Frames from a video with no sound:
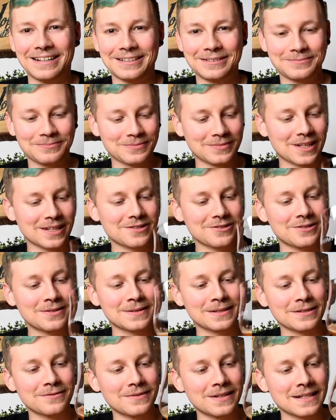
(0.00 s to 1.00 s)
ähm, das soll
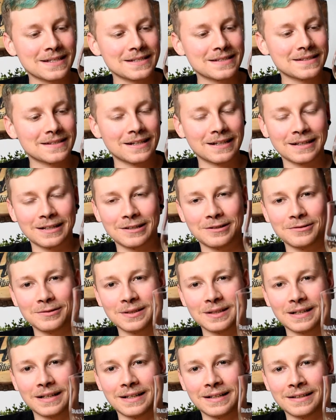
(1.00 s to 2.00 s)
es gewesen sein.
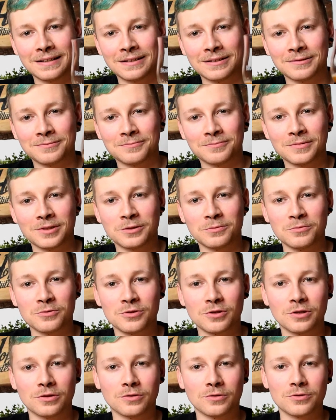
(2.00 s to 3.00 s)
Haut rein. Ähm, ich wünsche
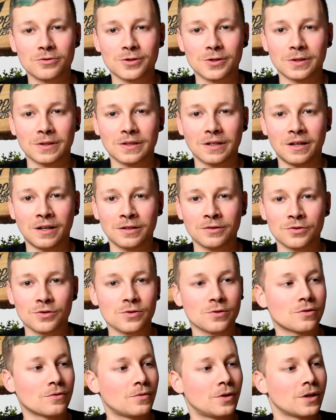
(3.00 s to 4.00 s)
euch noch einen schönen Tag, eine
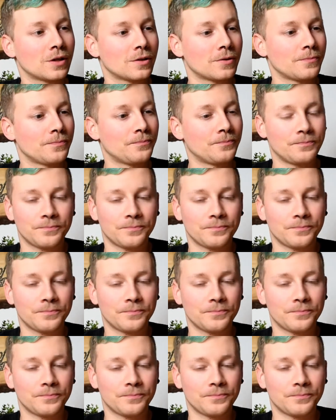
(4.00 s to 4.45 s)
schöne Woche.